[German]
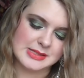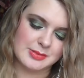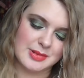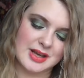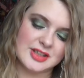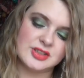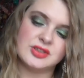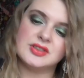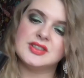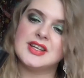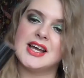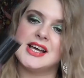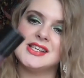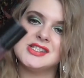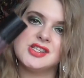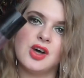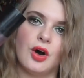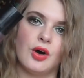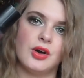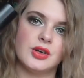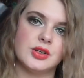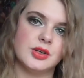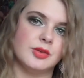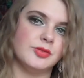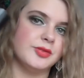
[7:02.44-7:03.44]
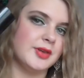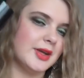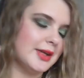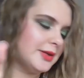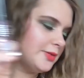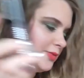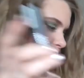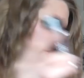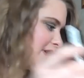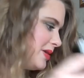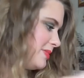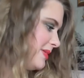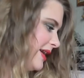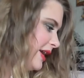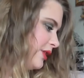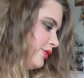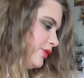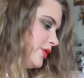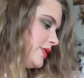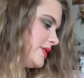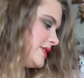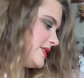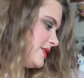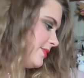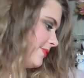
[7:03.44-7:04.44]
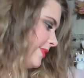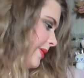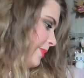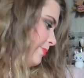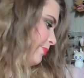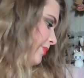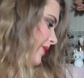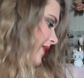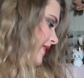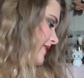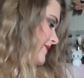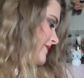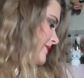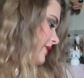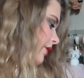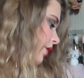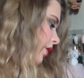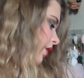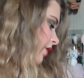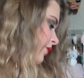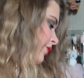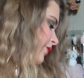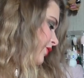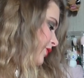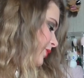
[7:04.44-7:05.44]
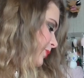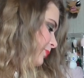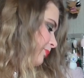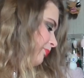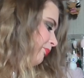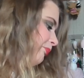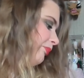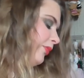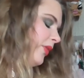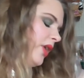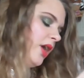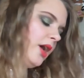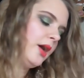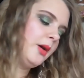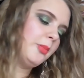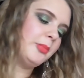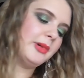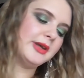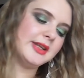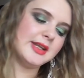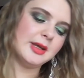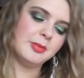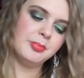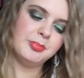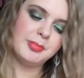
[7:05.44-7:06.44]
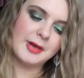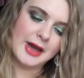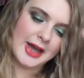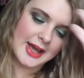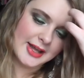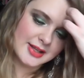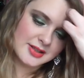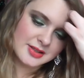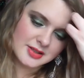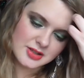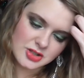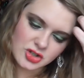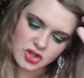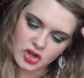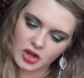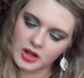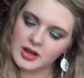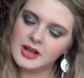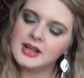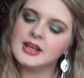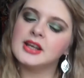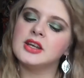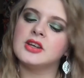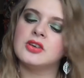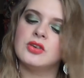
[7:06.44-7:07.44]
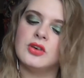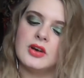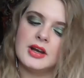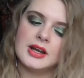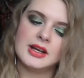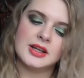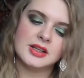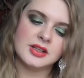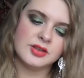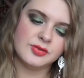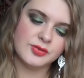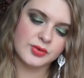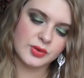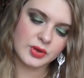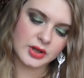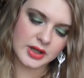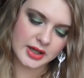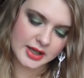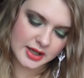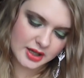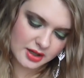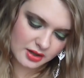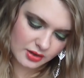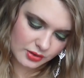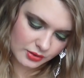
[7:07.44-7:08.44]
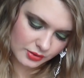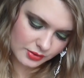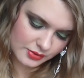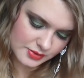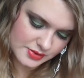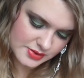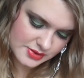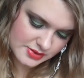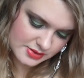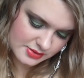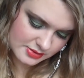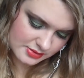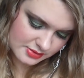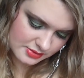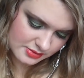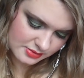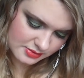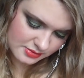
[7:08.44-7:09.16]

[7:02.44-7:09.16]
es lieber... Also das haue ich auf jeden Fall weg von dieser Vampires Love. Bei den beiden, die schauen eigentlich noch relativ okay aus.